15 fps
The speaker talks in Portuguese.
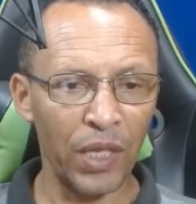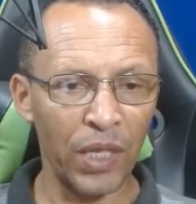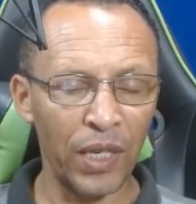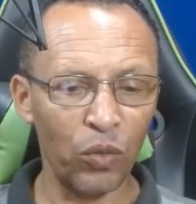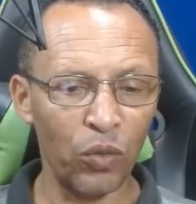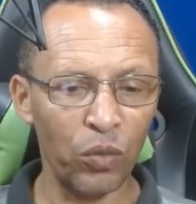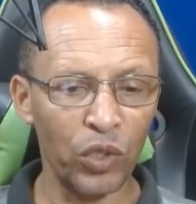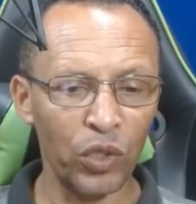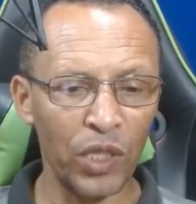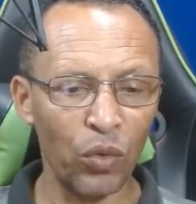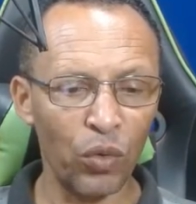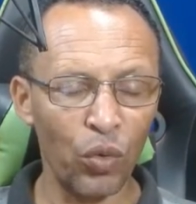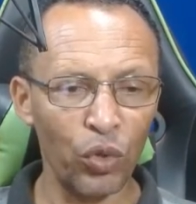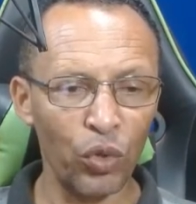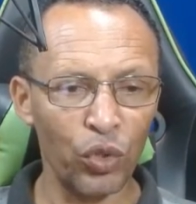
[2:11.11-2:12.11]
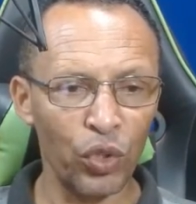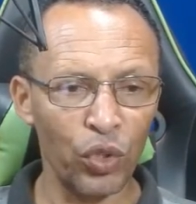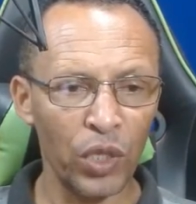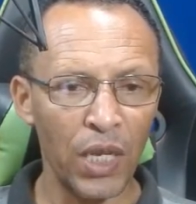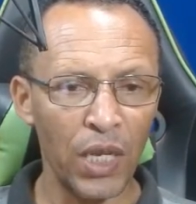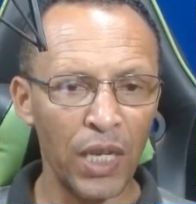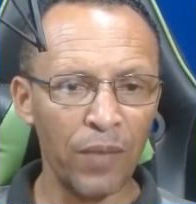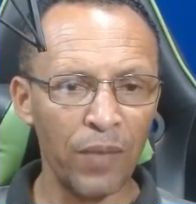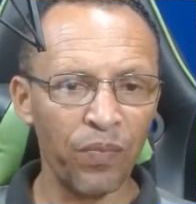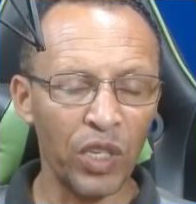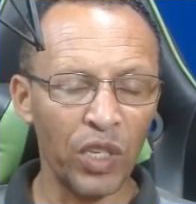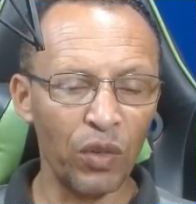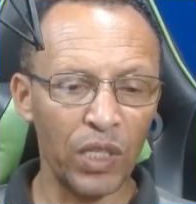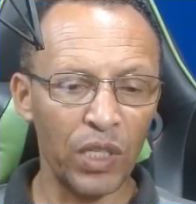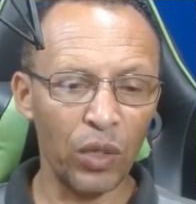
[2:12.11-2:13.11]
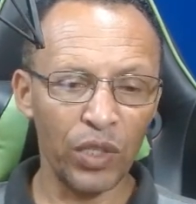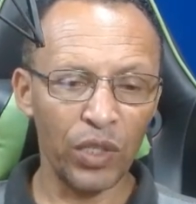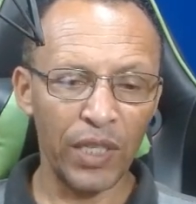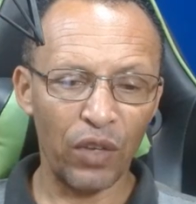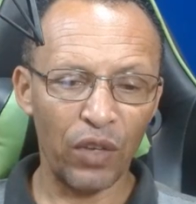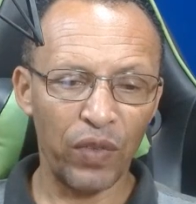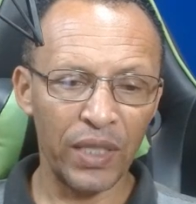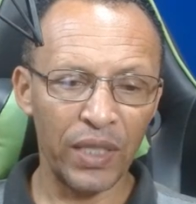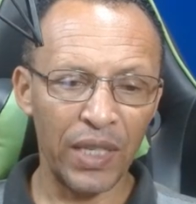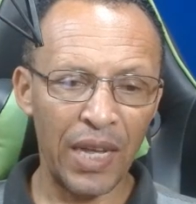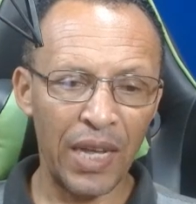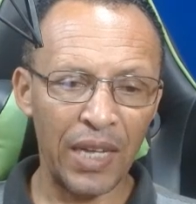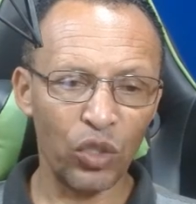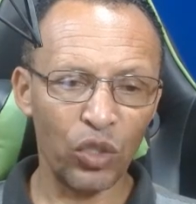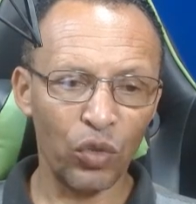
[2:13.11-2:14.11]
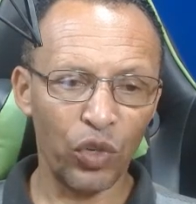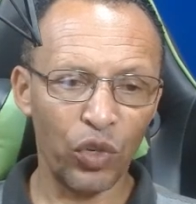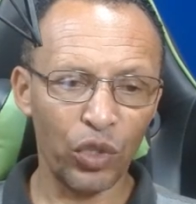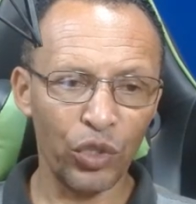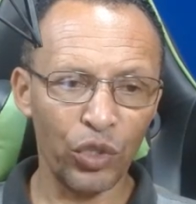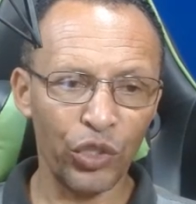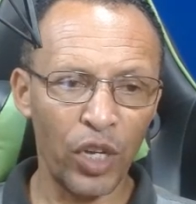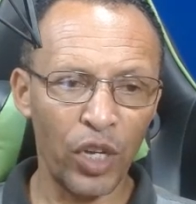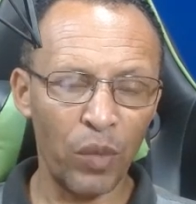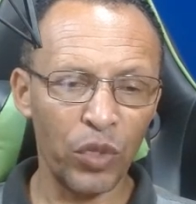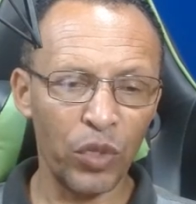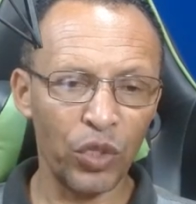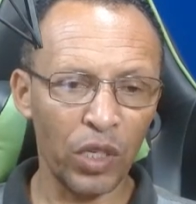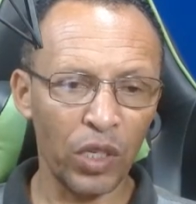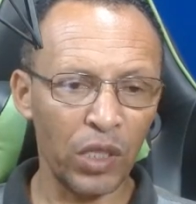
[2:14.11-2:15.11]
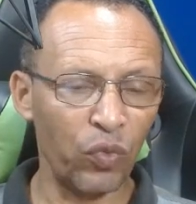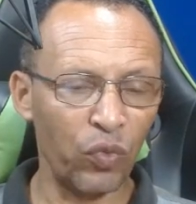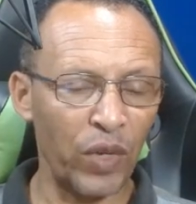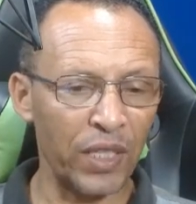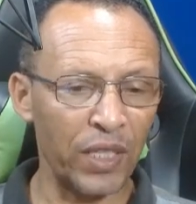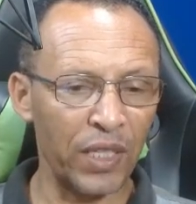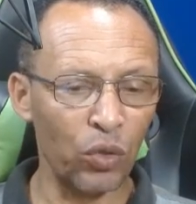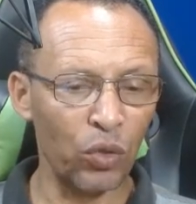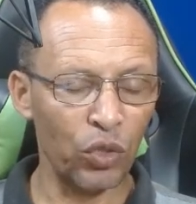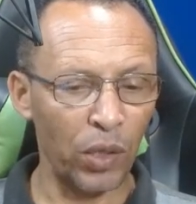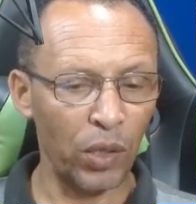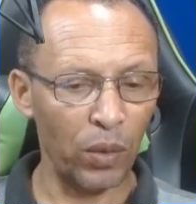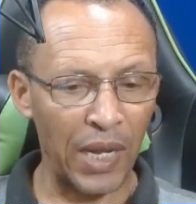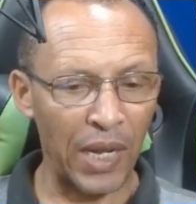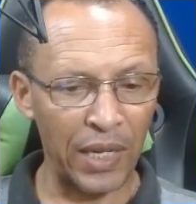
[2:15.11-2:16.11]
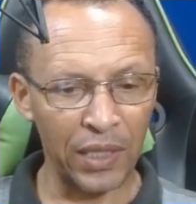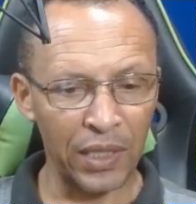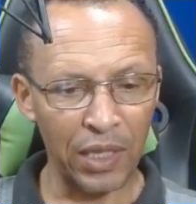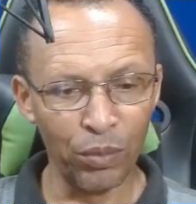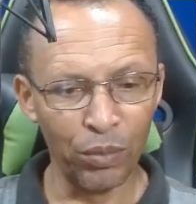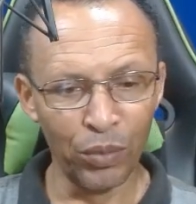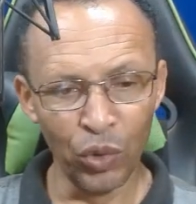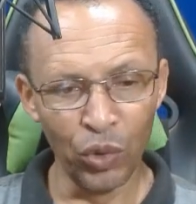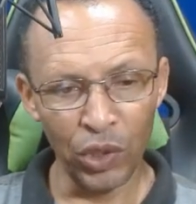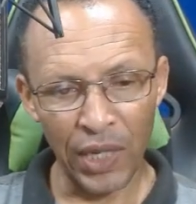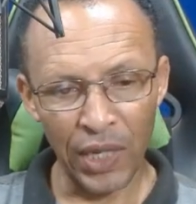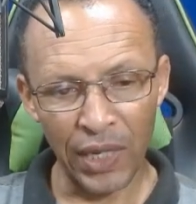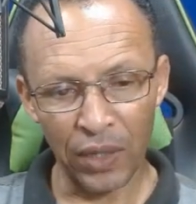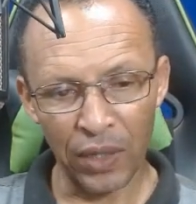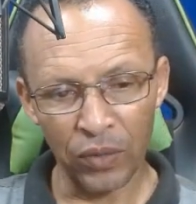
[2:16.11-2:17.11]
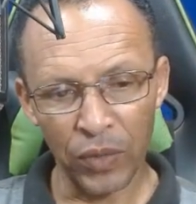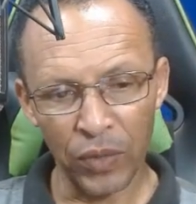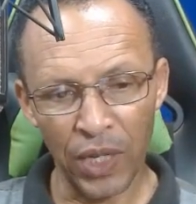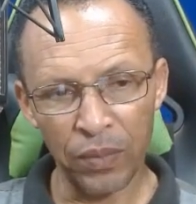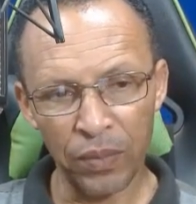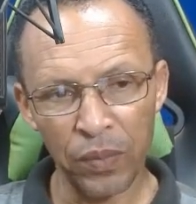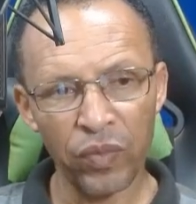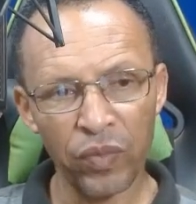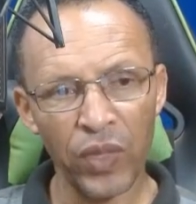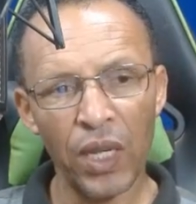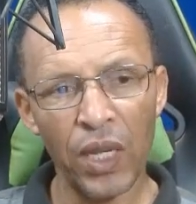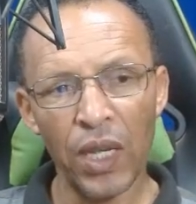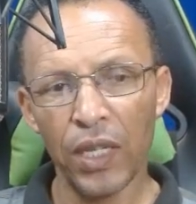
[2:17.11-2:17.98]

Então, tem alguns recursos que você consegue fazer arte do Photoshop, só que você faz aqui no celular, isso é muito legal, tá?